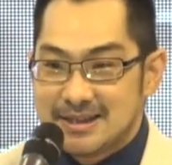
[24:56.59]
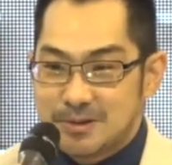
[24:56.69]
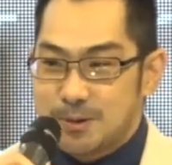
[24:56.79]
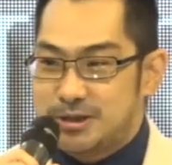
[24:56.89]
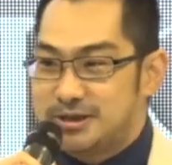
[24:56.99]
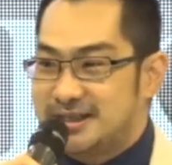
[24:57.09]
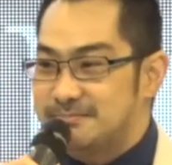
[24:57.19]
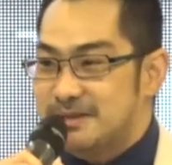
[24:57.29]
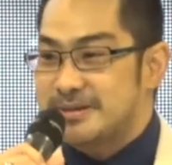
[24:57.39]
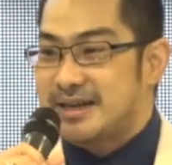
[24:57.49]
7 jam
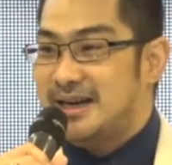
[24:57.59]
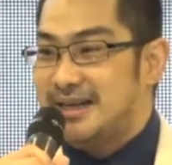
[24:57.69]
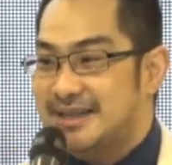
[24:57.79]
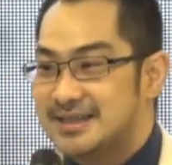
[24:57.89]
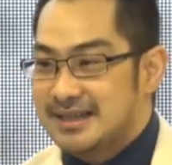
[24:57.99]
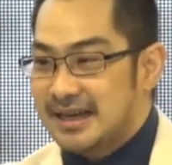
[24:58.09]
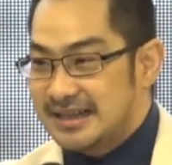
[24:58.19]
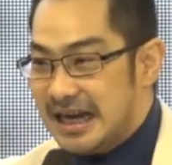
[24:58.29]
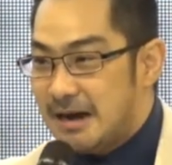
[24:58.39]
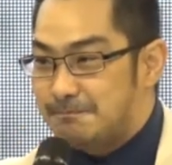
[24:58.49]
6 kali.
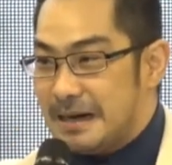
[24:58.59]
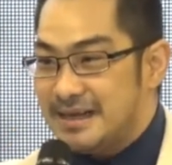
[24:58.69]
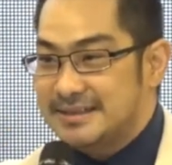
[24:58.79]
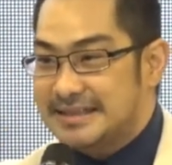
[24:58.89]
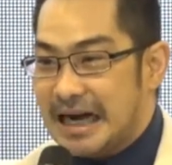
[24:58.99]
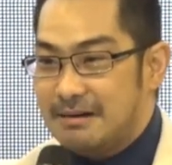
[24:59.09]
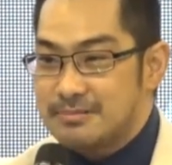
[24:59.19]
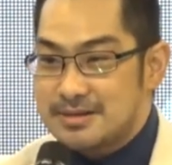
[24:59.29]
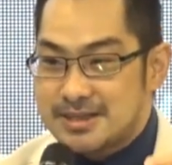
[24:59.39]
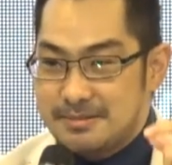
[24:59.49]
8 jam,
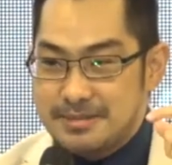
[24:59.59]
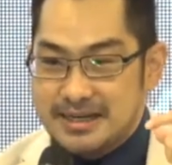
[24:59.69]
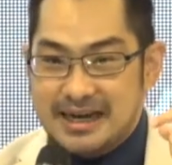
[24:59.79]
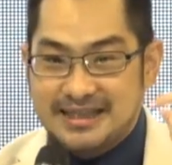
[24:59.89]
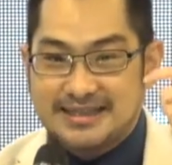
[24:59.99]
9